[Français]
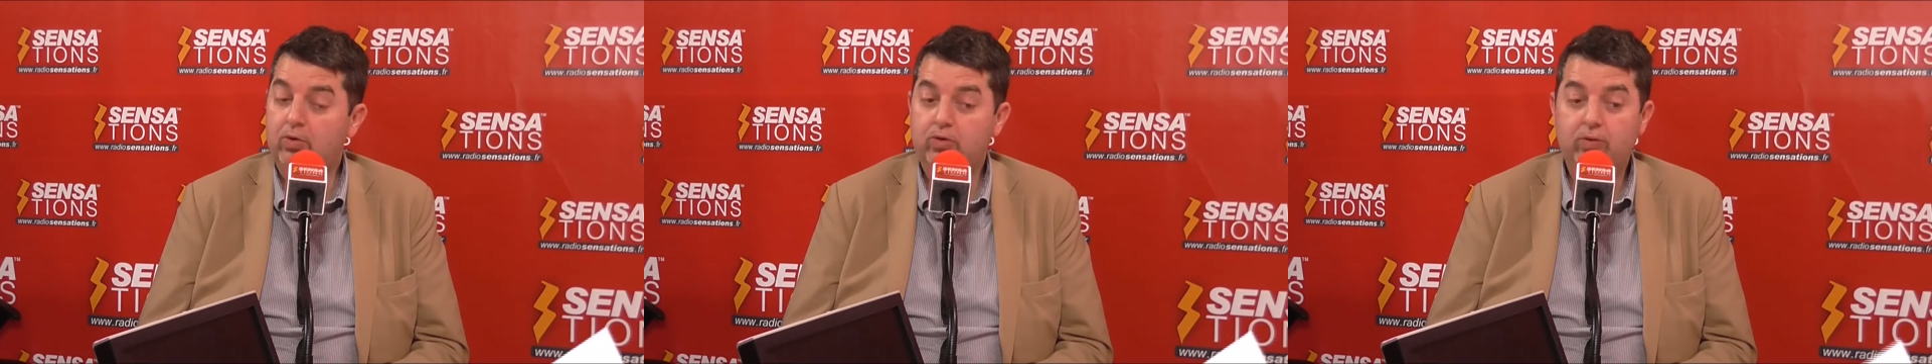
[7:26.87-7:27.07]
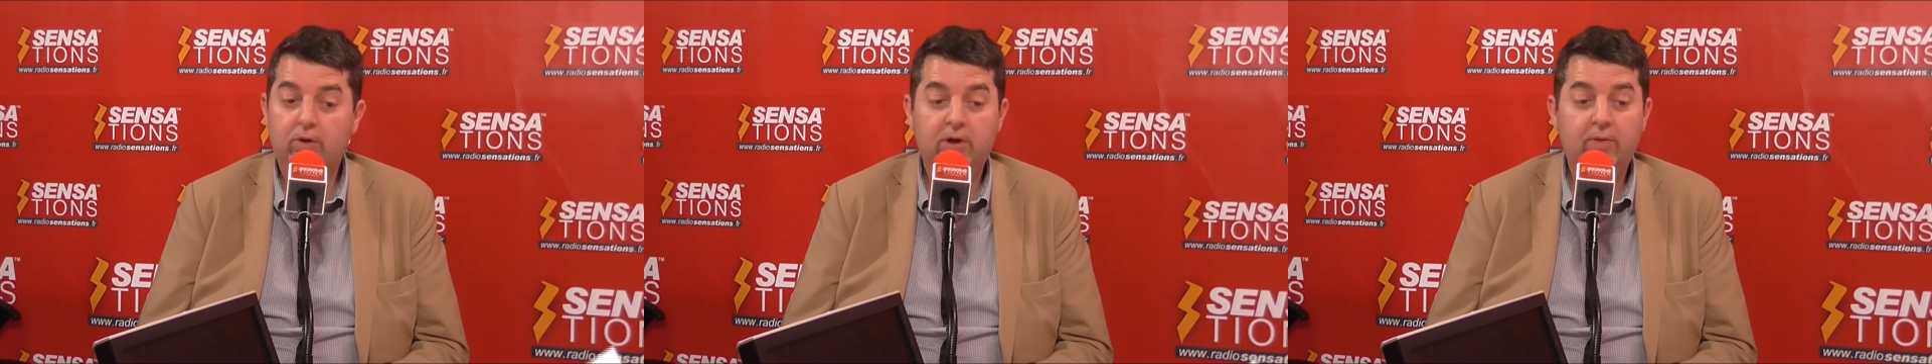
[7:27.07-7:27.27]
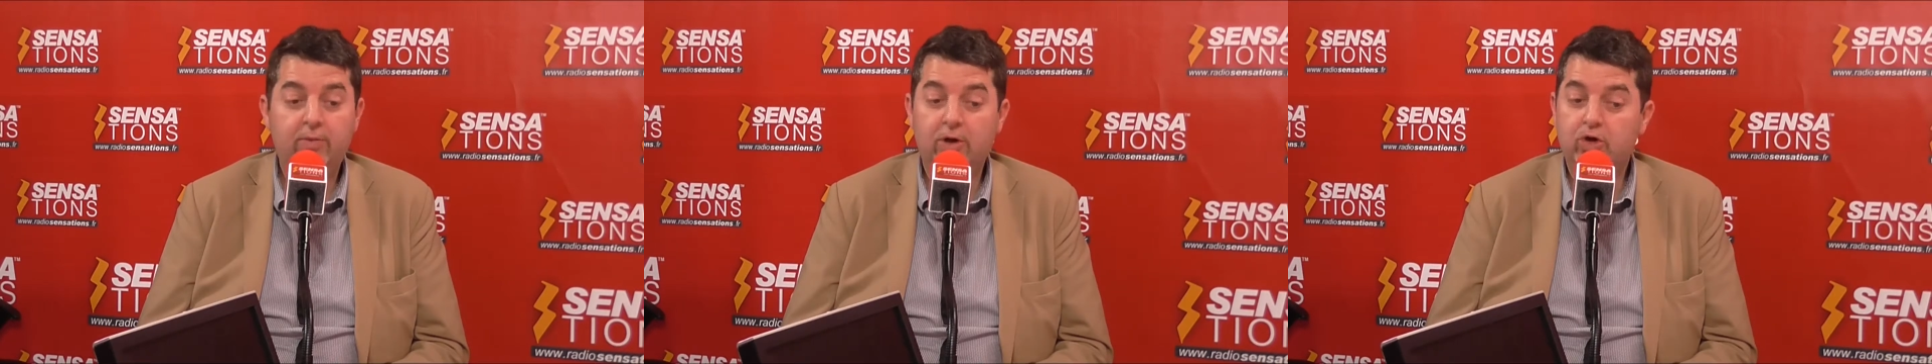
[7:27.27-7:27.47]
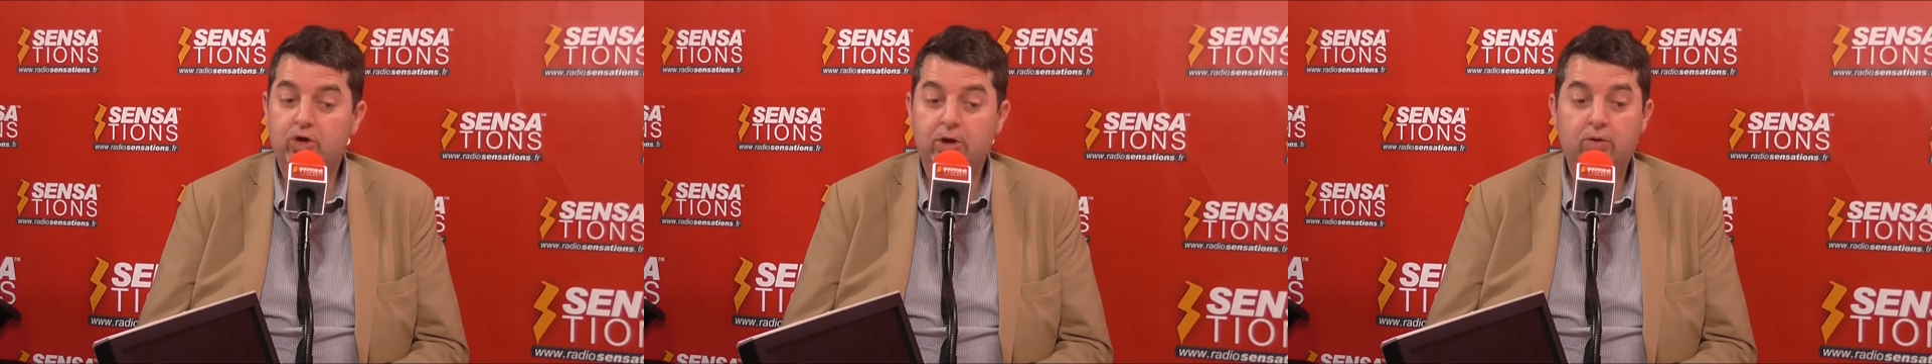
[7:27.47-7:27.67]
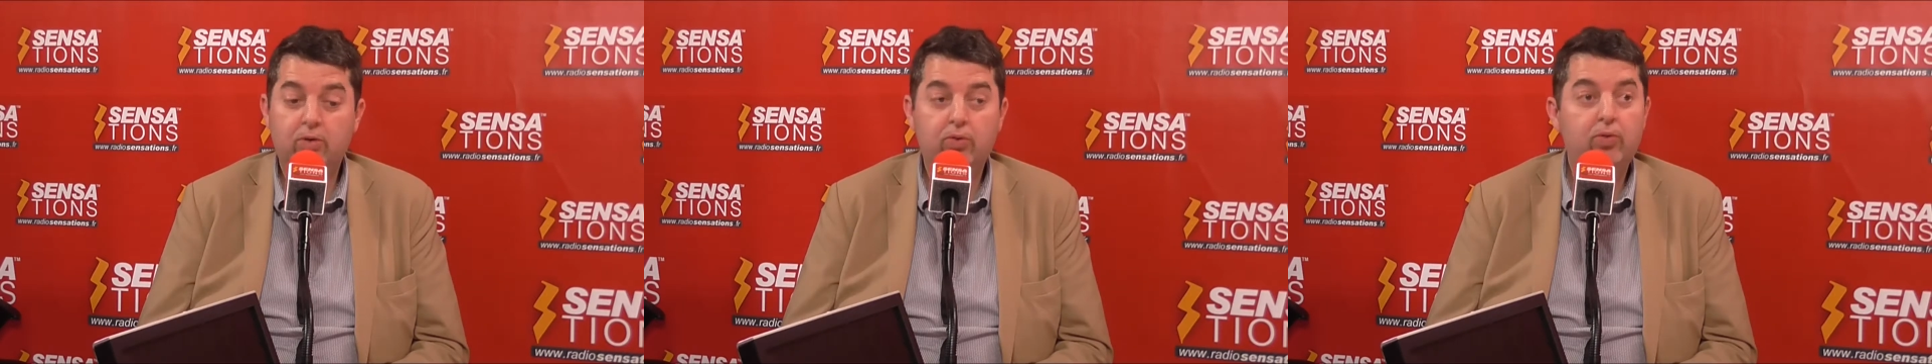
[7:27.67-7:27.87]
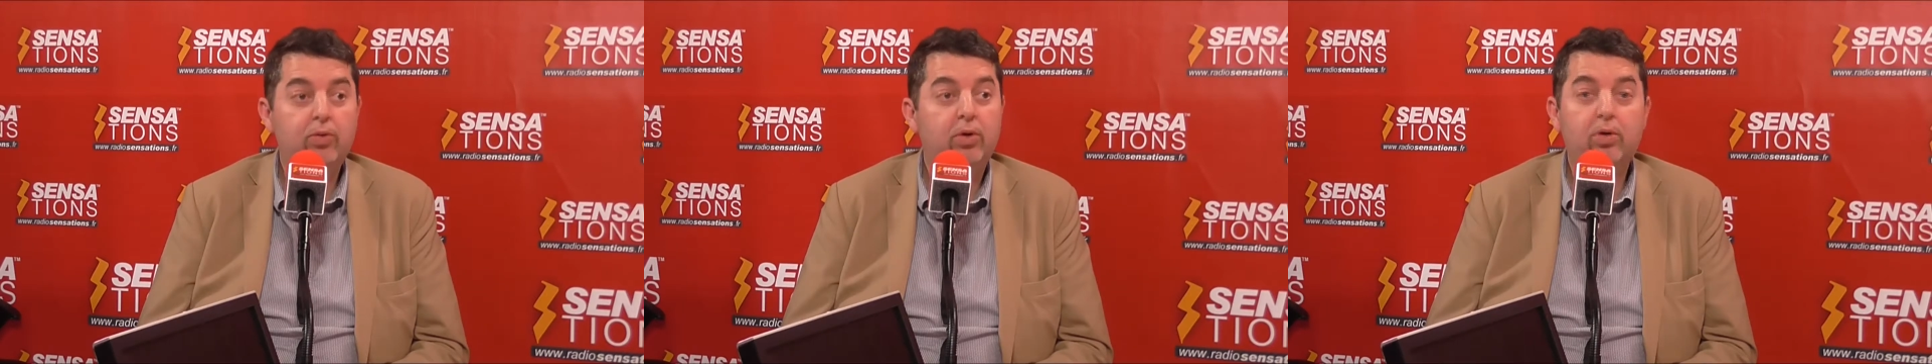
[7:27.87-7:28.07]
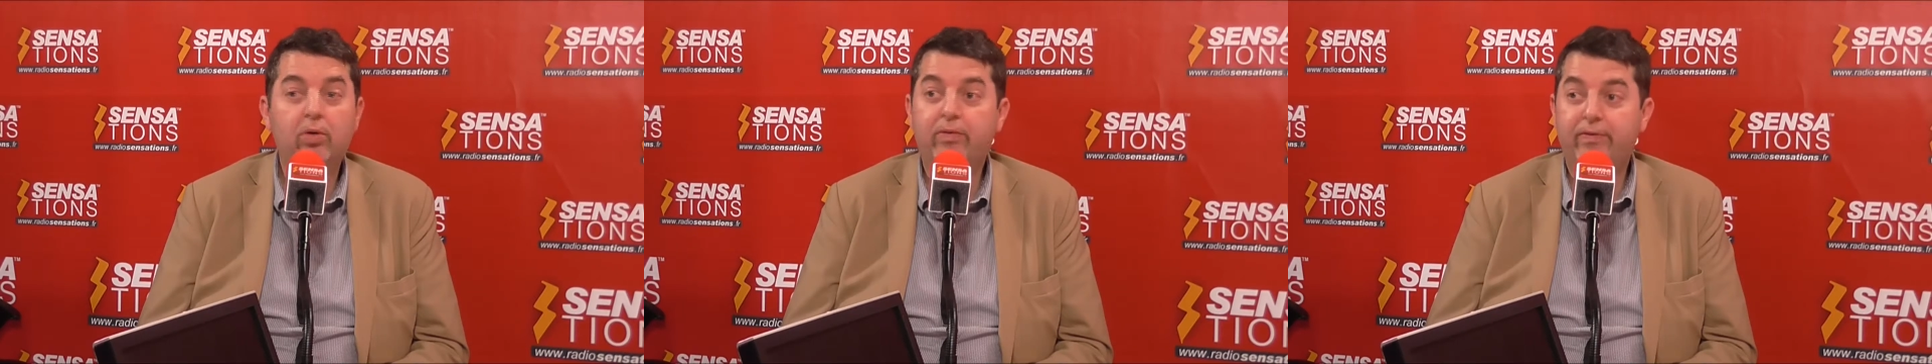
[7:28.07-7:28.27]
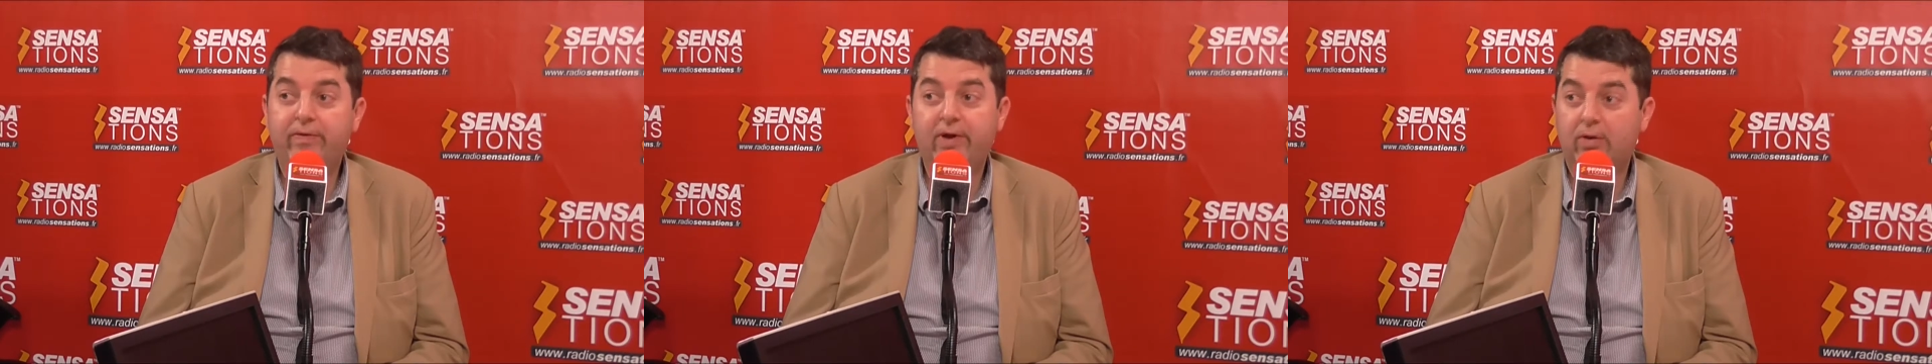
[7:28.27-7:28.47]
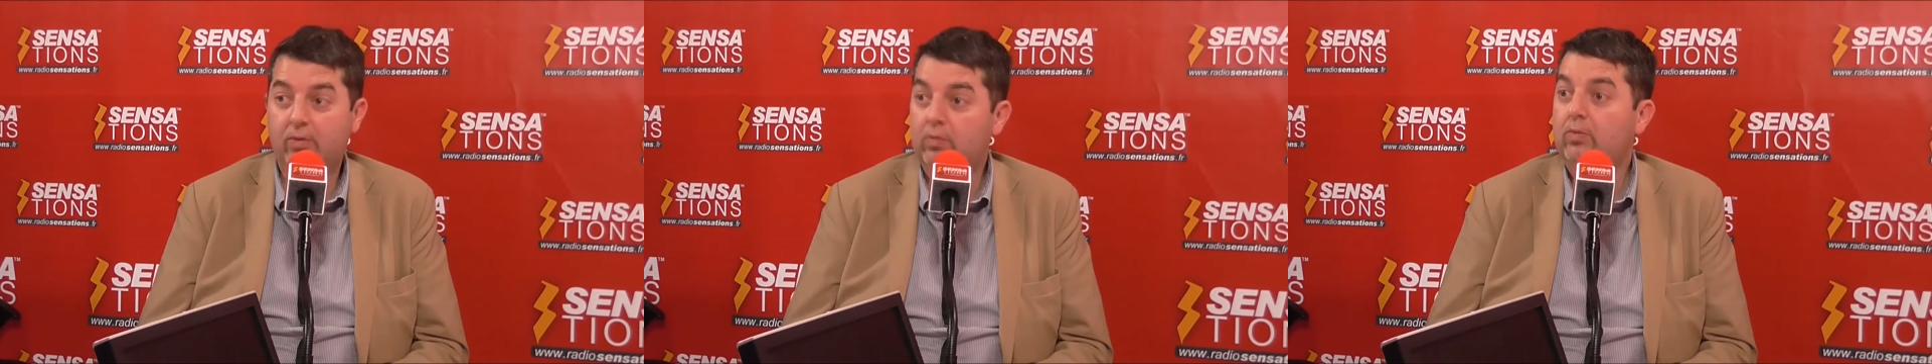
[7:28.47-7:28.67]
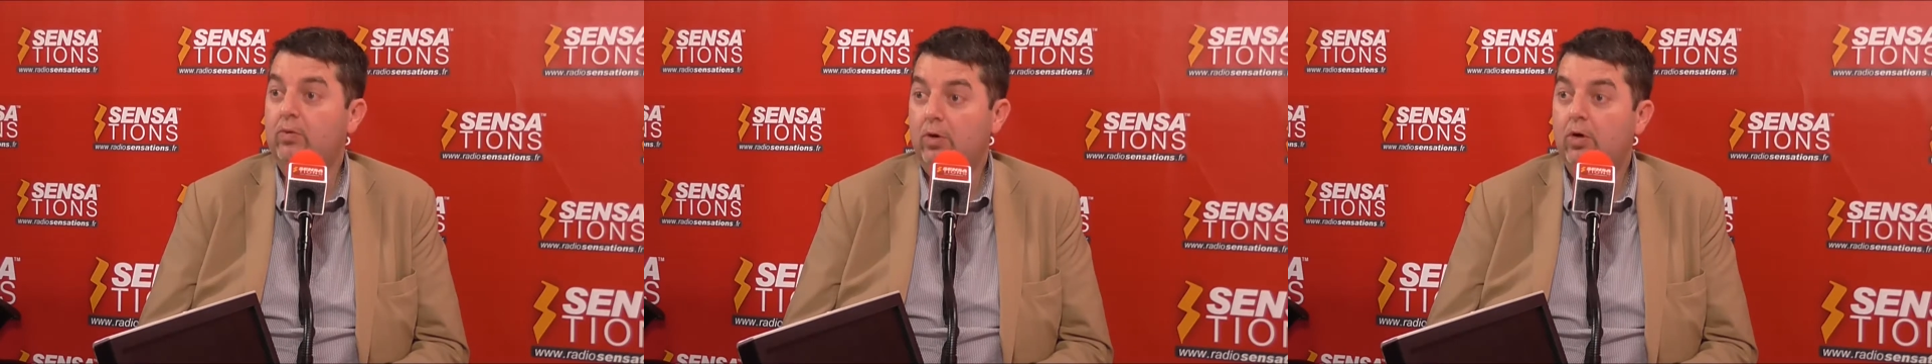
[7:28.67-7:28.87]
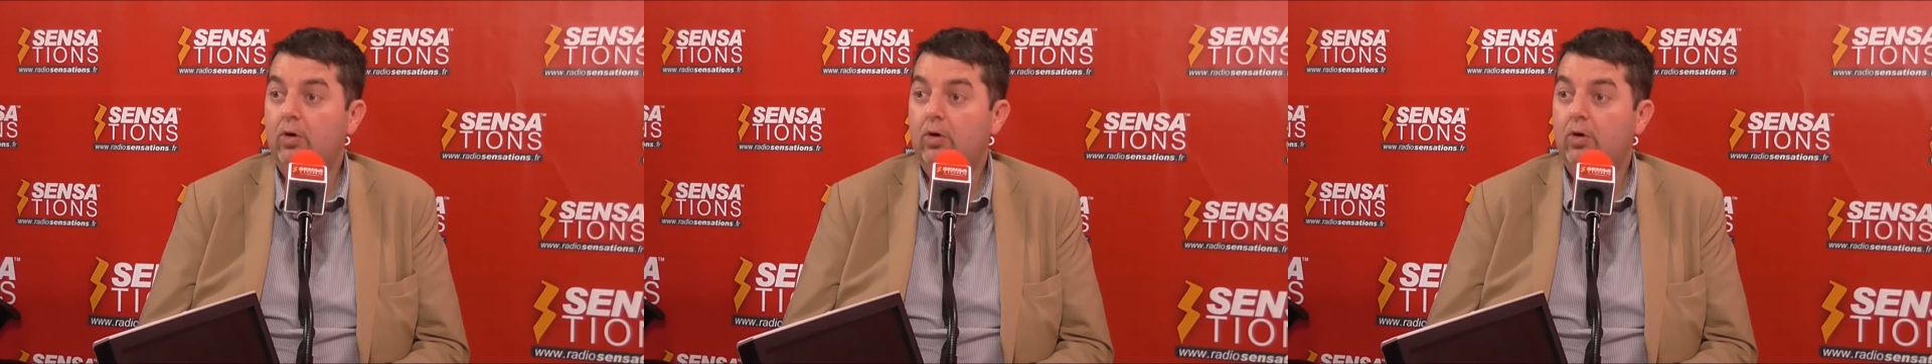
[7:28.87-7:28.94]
choix d'aménager que d'une seule façon,